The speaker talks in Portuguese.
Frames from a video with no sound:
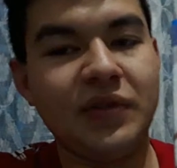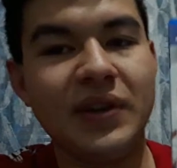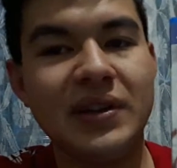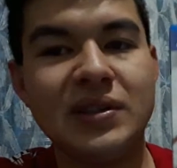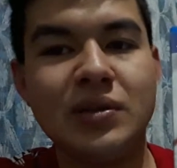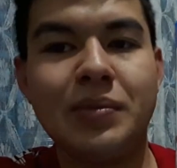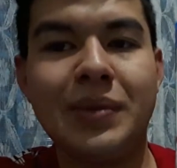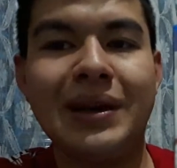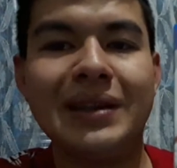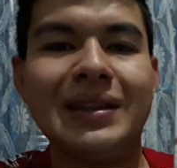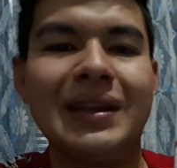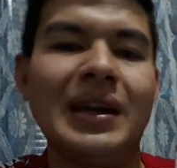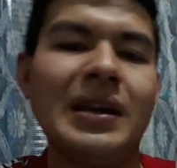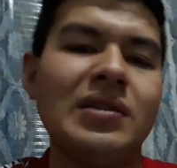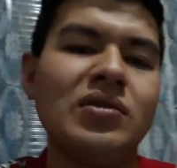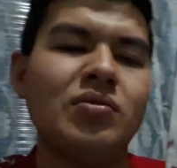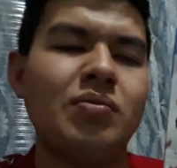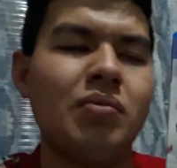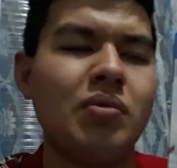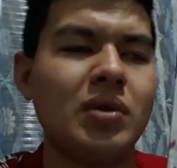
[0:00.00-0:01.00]
fazer uma
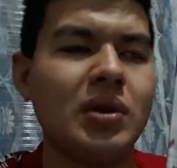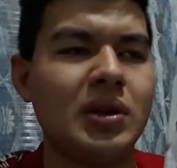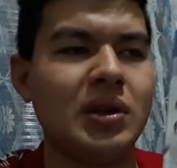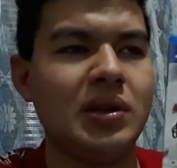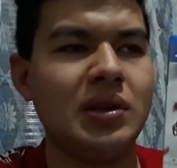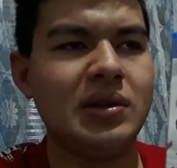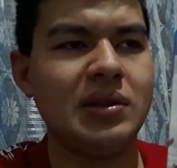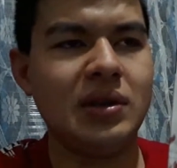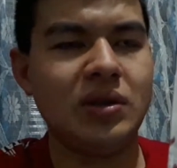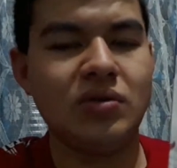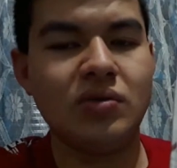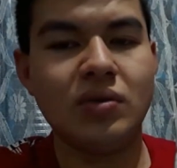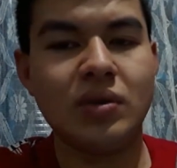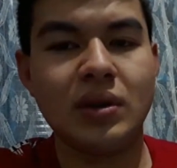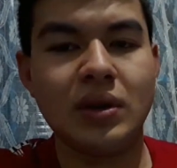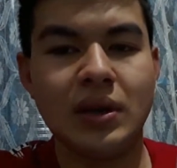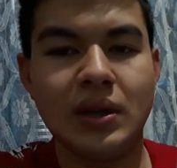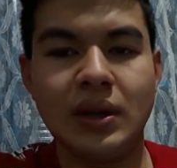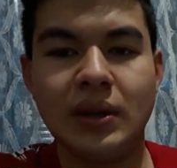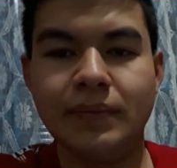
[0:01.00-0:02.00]
análise um pouquinho desse jogo
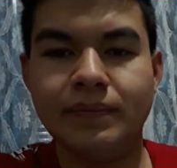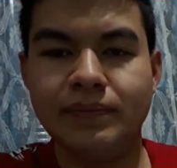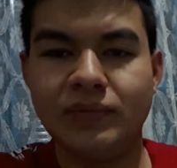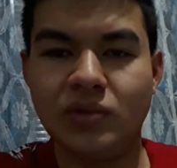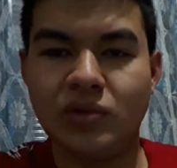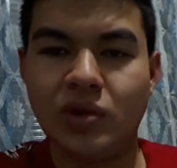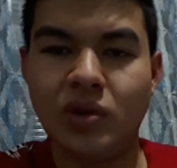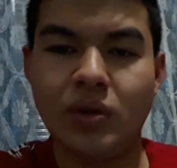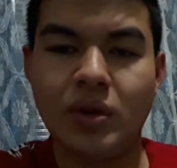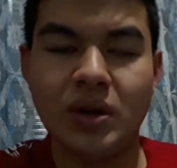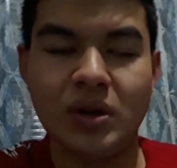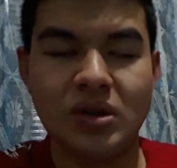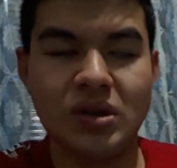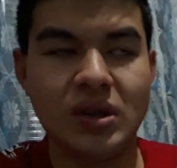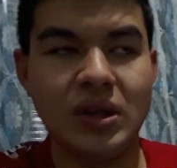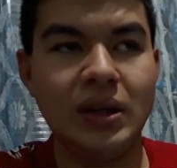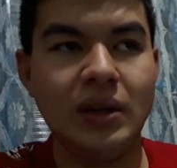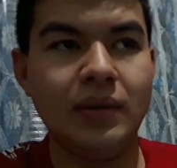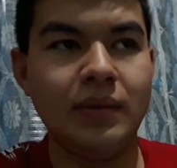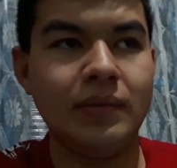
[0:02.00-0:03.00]
aqui, do que eu
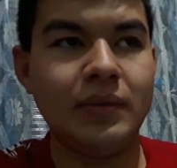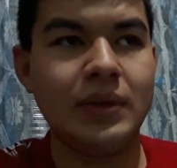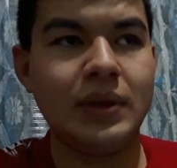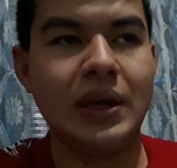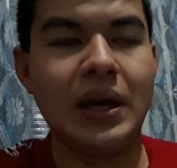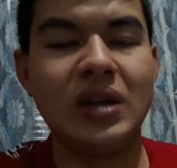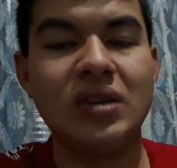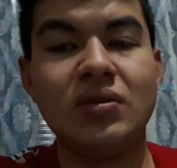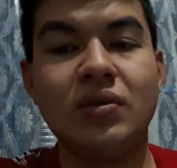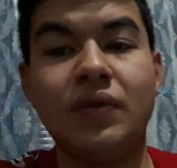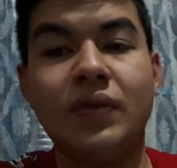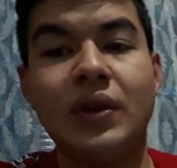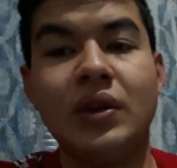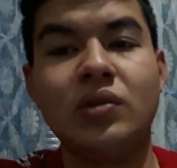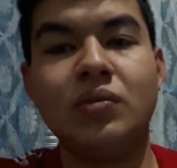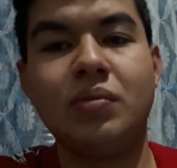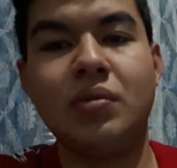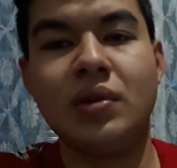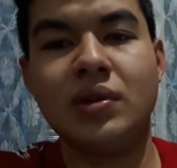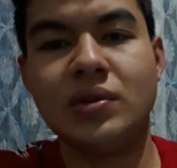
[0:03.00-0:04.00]
achei, tá? Já vou falar
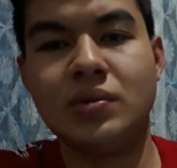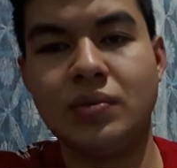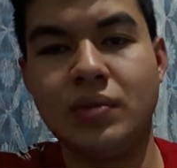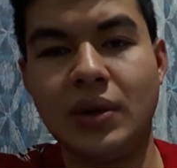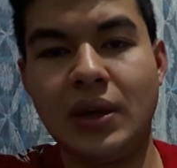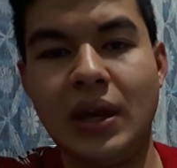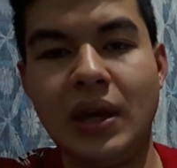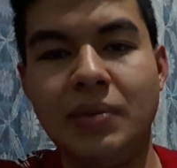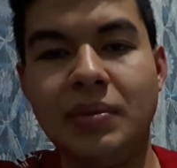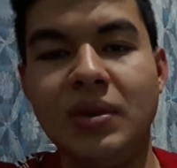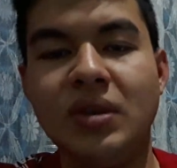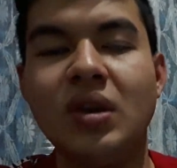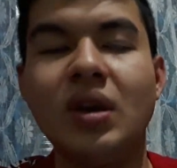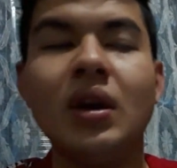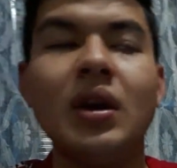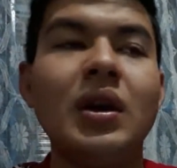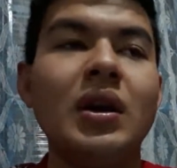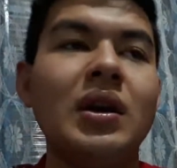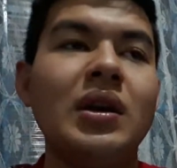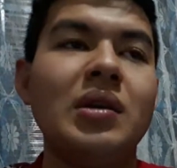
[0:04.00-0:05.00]
do próximo game.
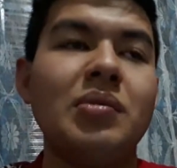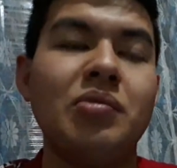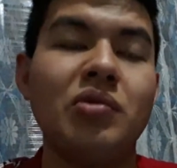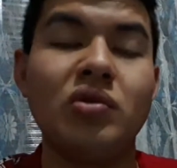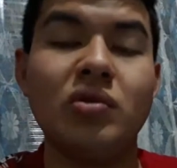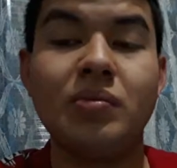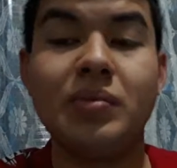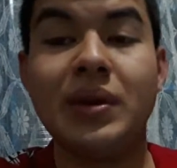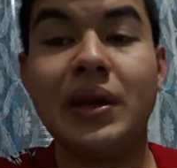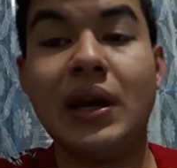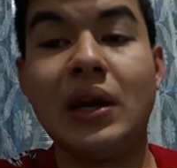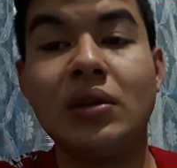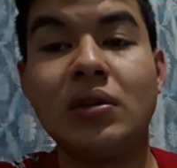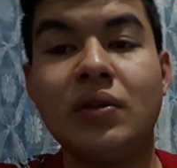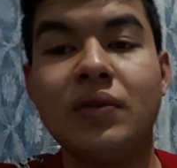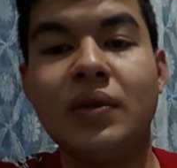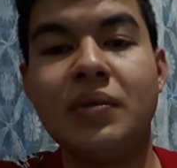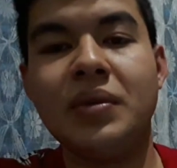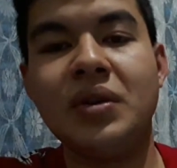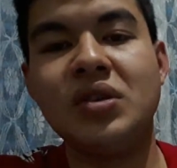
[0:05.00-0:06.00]
Muito obrigado
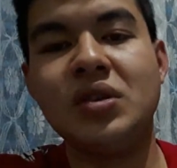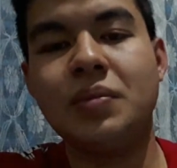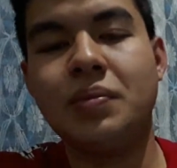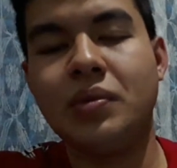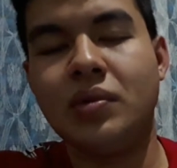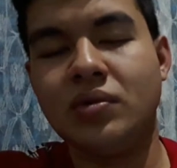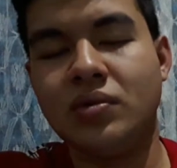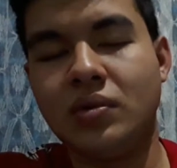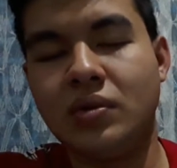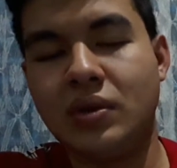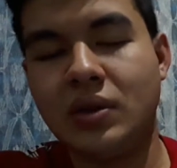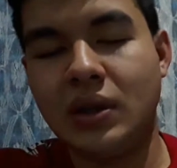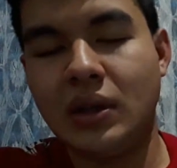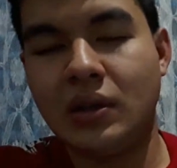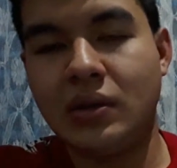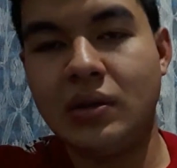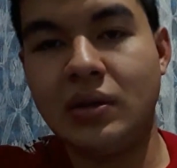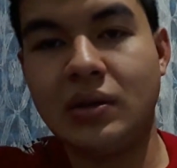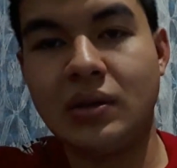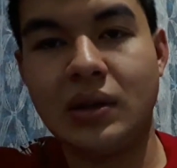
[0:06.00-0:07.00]
novamente pelos
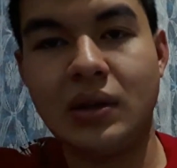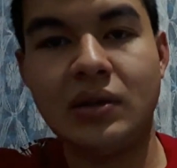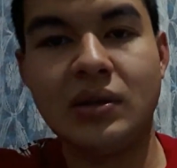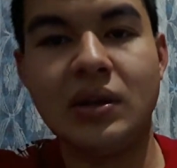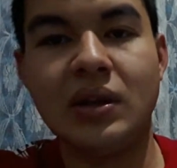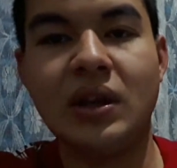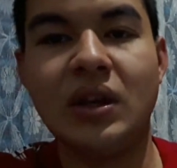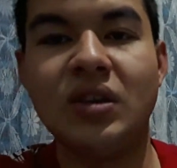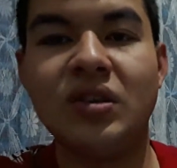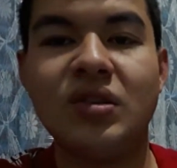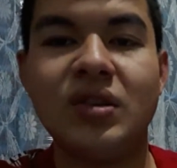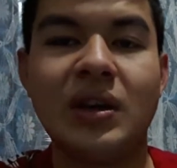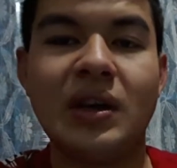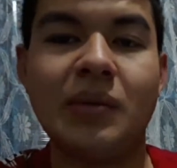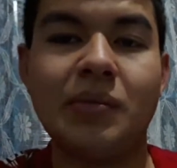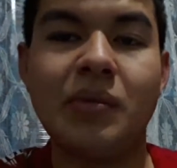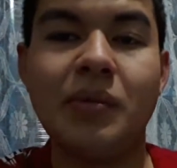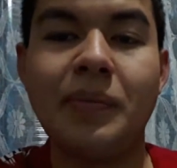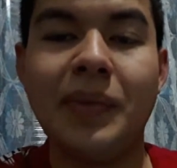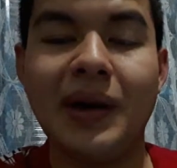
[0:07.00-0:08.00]
800 inscritos que a gente
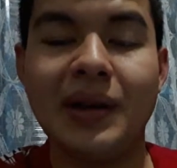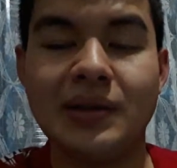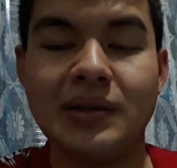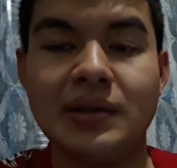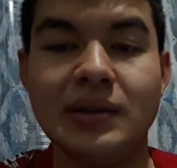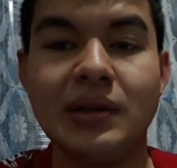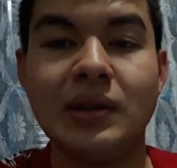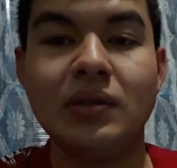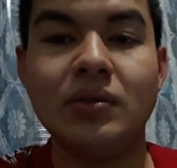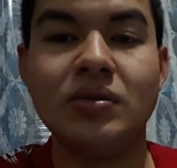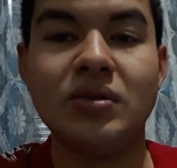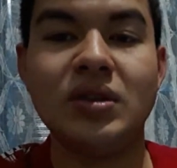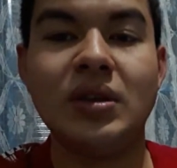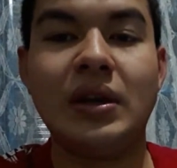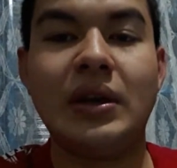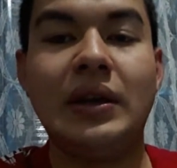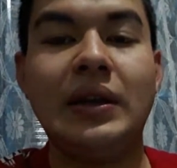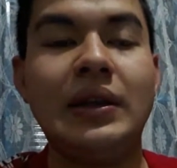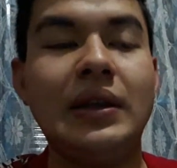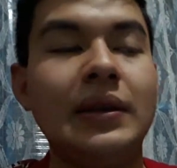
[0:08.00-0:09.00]
acabou passando já
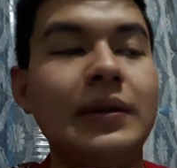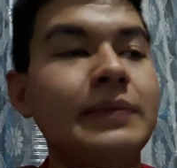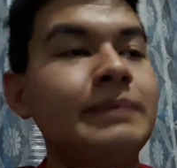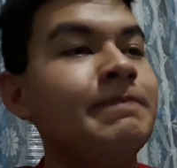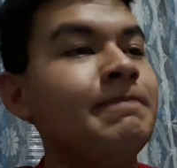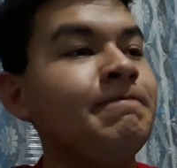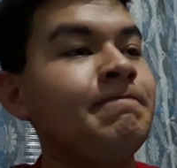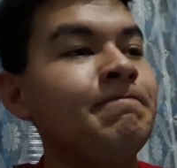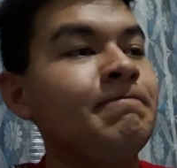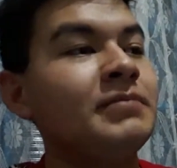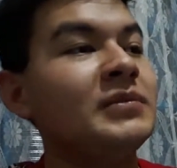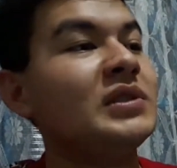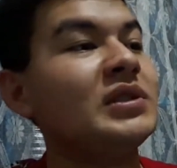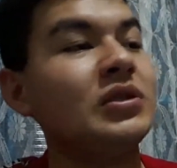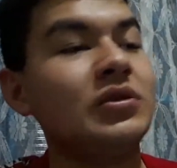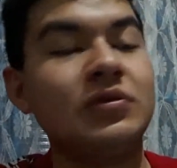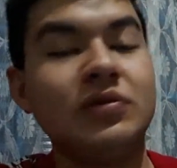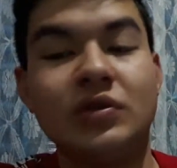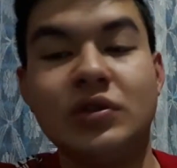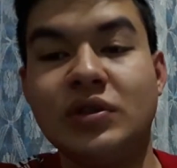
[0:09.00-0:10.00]
aí, né? Se
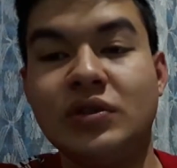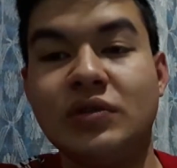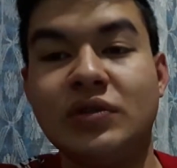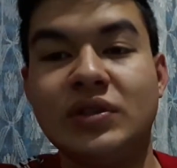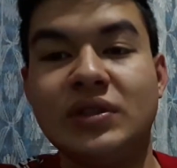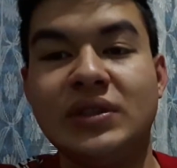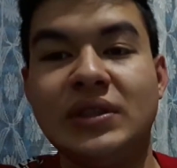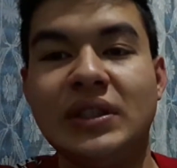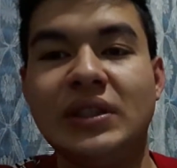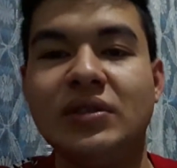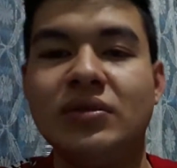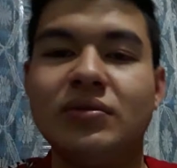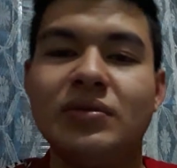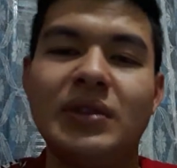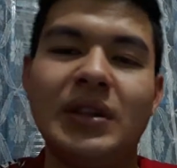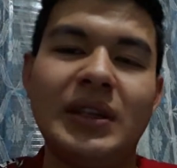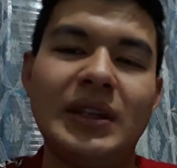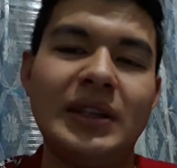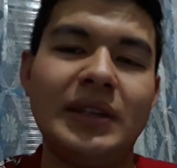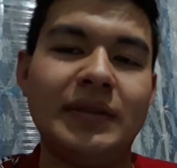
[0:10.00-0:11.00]
não fosse vocês, não
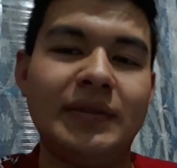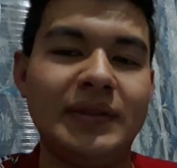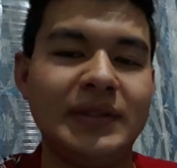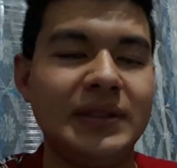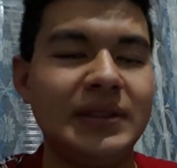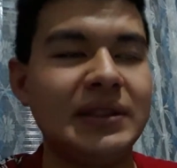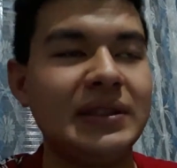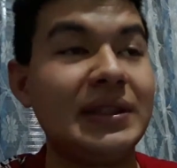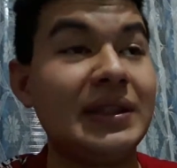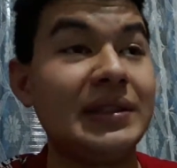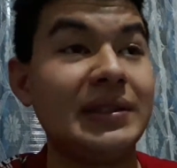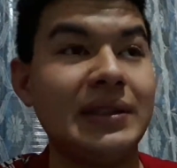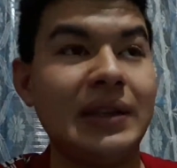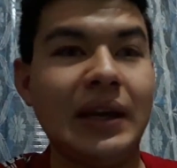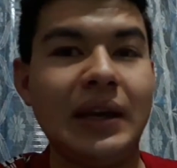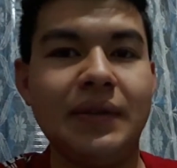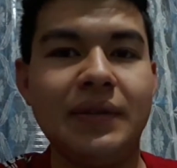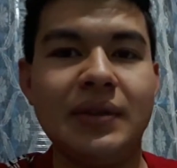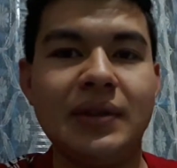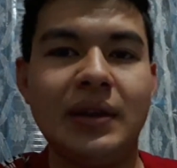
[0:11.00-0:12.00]
estaria fazendo essas
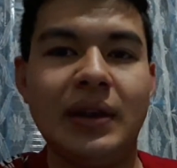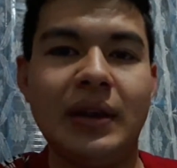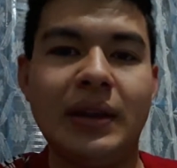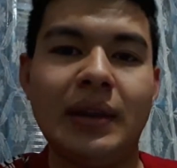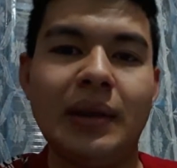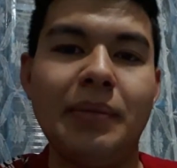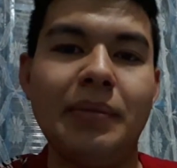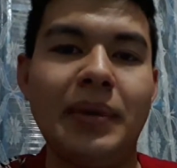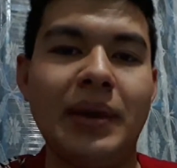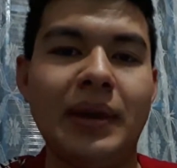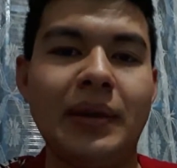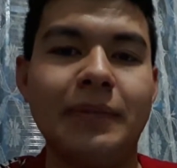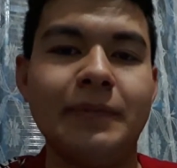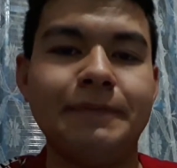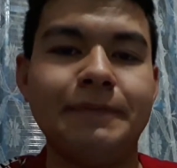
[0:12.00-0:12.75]
lives aí também,